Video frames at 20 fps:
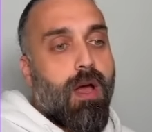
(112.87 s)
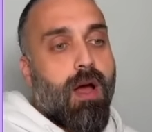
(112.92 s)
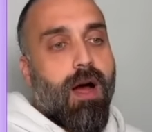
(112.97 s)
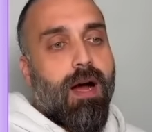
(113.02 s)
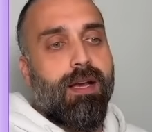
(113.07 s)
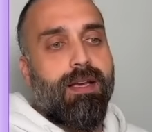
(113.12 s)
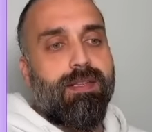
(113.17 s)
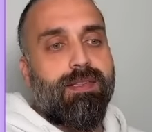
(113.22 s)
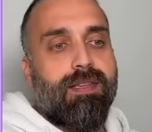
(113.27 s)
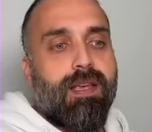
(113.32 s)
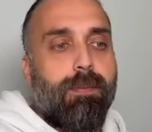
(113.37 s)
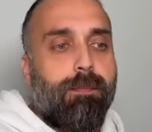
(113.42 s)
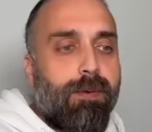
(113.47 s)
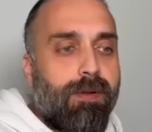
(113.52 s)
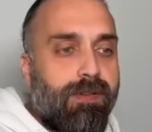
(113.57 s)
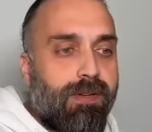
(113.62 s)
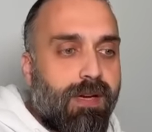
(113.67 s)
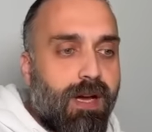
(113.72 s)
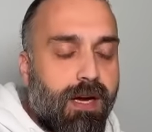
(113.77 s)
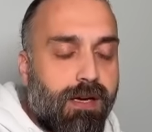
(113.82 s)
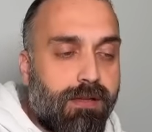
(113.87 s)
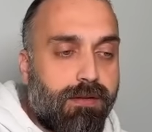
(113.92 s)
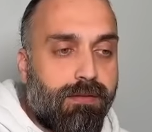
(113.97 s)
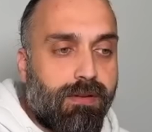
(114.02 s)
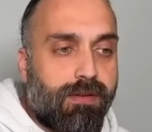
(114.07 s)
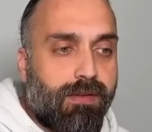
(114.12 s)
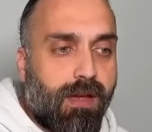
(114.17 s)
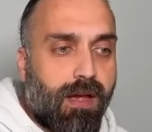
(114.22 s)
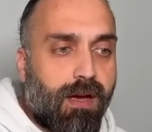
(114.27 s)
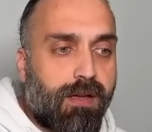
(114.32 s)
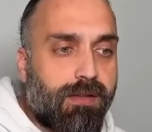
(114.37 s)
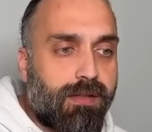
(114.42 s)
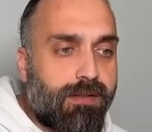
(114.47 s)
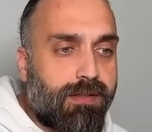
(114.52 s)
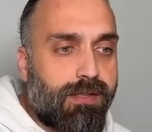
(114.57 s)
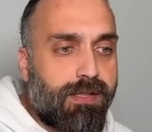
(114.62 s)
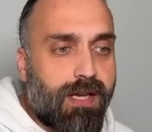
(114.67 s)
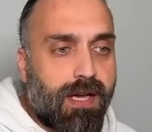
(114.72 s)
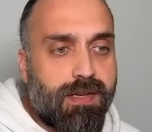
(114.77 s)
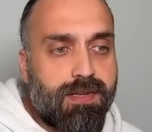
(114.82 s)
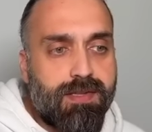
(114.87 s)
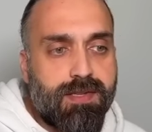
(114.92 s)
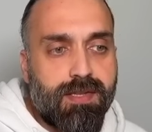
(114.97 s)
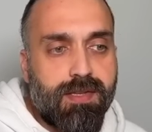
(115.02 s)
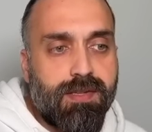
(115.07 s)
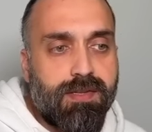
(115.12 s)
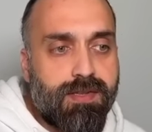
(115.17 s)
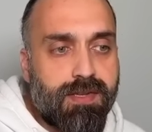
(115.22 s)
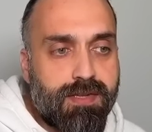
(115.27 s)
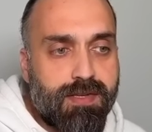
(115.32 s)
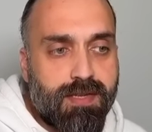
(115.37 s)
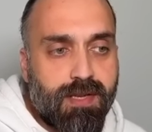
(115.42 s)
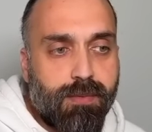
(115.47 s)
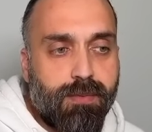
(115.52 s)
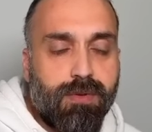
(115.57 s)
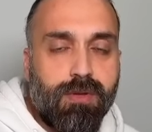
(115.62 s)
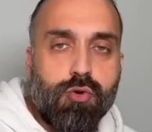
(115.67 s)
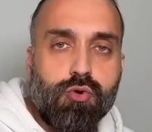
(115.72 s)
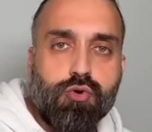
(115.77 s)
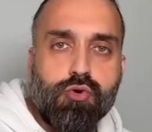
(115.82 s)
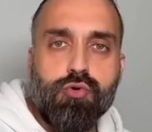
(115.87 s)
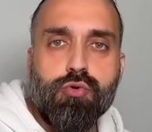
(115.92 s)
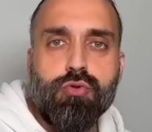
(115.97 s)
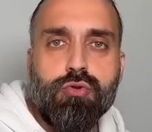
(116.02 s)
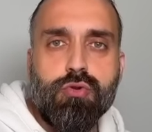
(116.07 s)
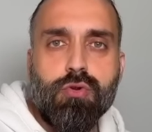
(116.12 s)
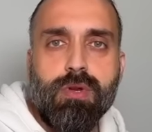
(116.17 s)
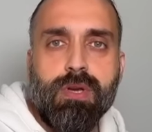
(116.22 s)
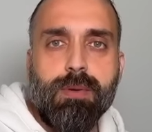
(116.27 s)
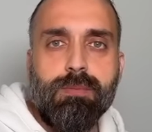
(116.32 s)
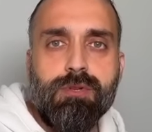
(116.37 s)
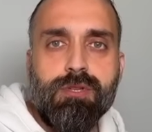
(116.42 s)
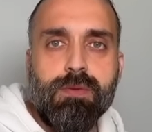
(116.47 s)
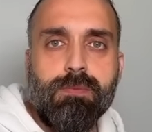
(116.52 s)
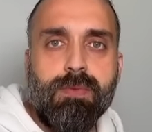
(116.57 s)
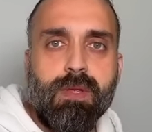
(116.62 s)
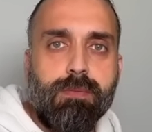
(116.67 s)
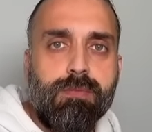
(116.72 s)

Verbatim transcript: Hani sempatik aktiviteyi anlatırken sinir sisteminde şunu söylemiştim.